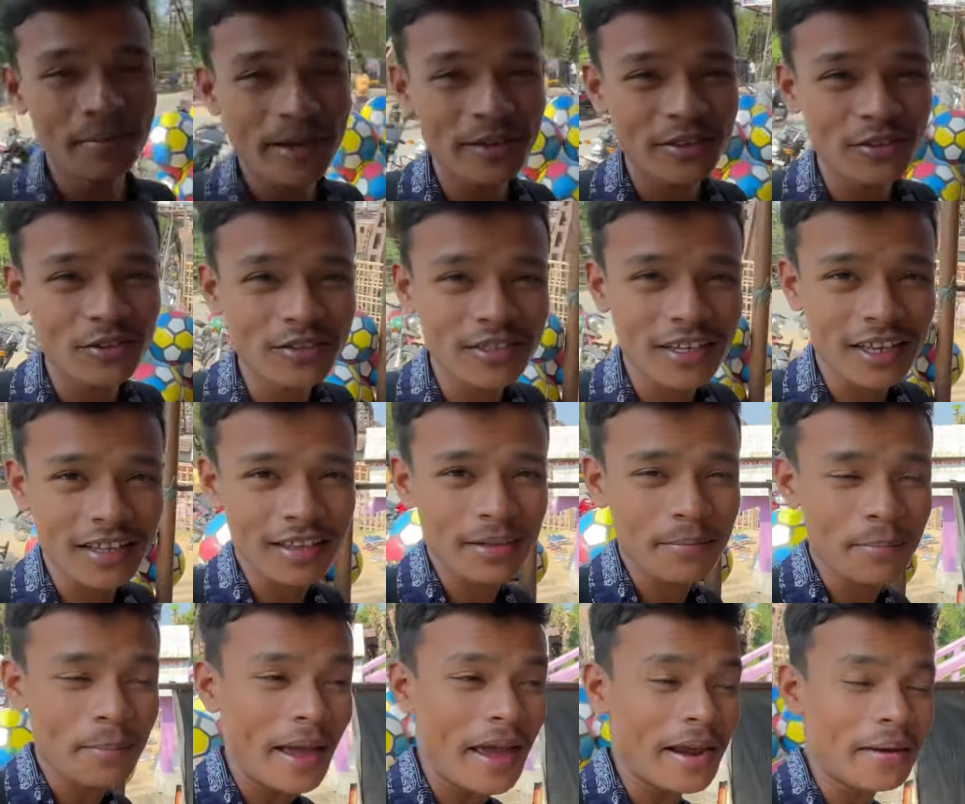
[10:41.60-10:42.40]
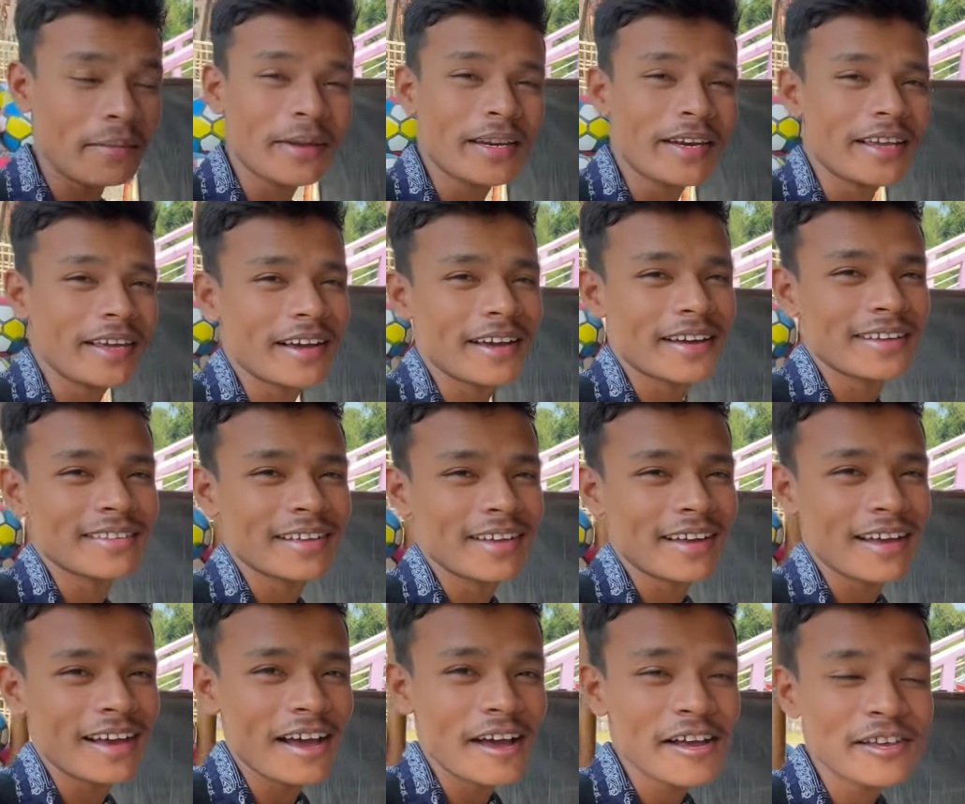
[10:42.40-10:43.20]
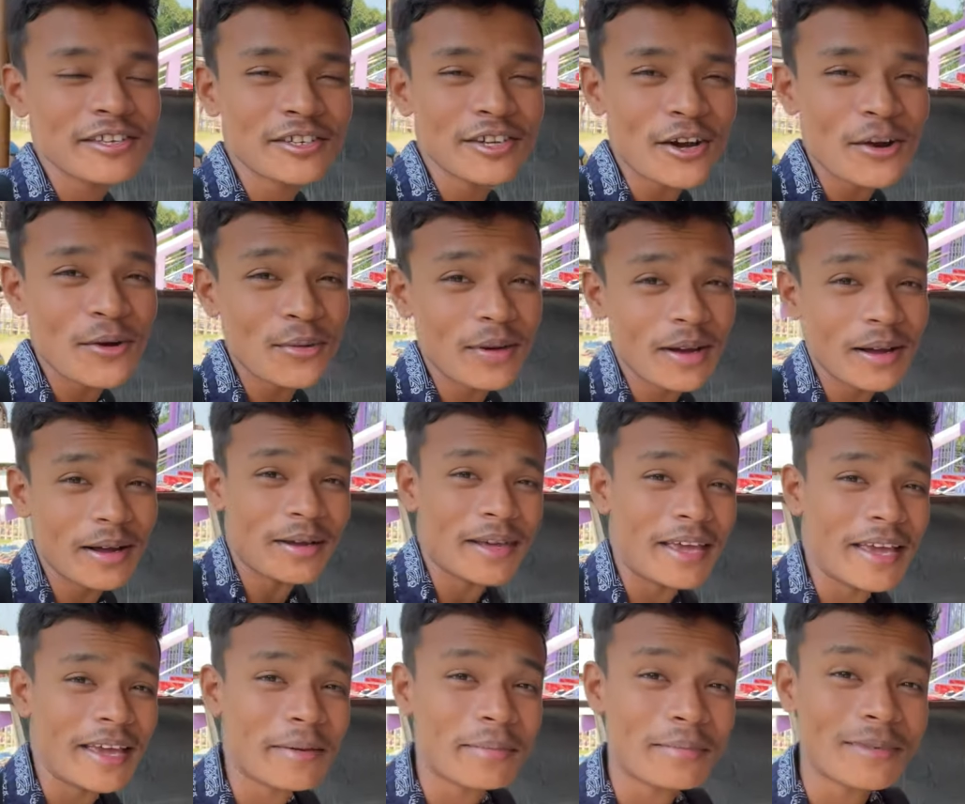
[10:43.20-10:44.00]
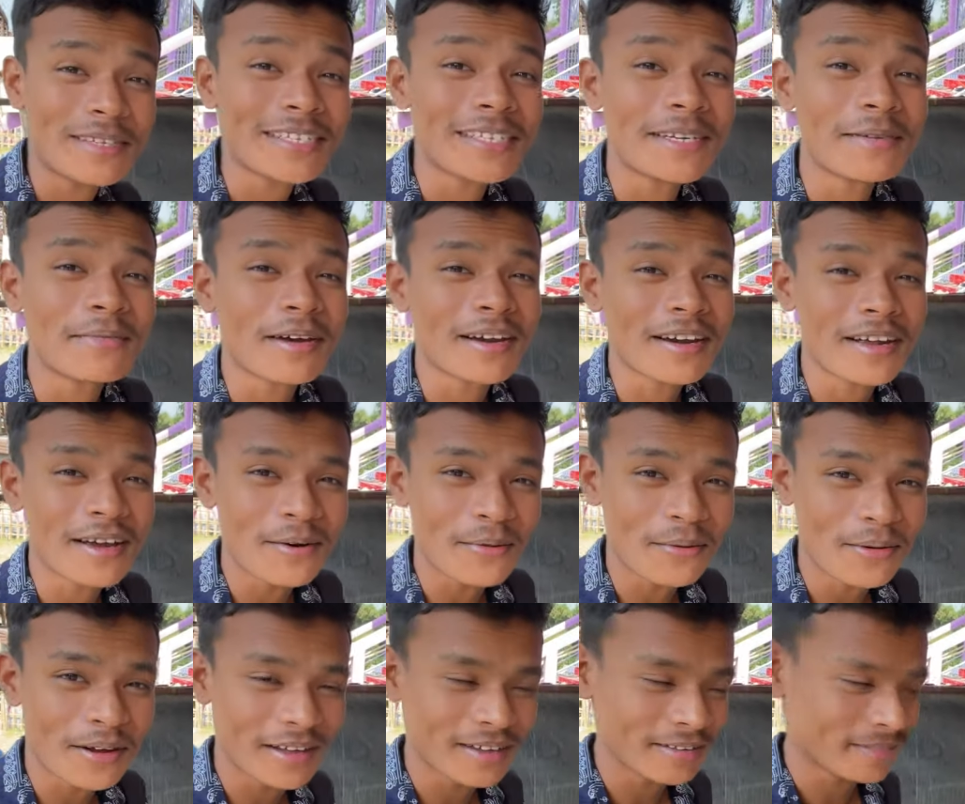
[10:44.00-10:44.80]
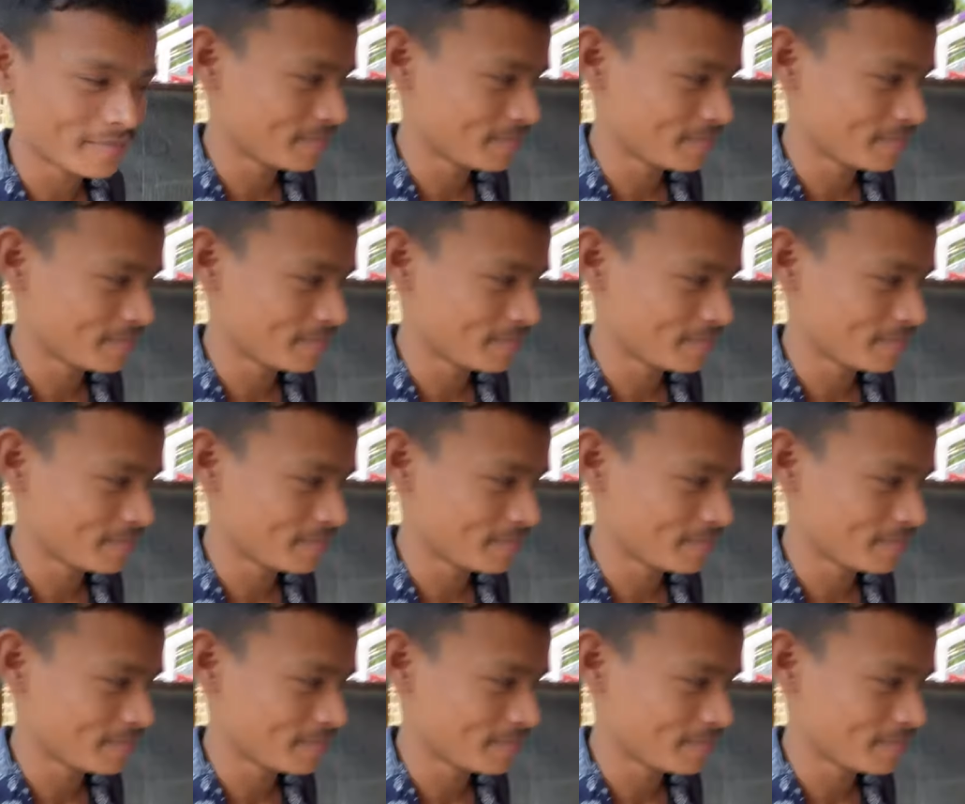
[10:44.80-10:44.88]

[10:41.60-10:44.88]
मैं तो ज़्यादा पान भी नहीं खाता आज खाऊंगा एक मिस्टी पान खाऊंगा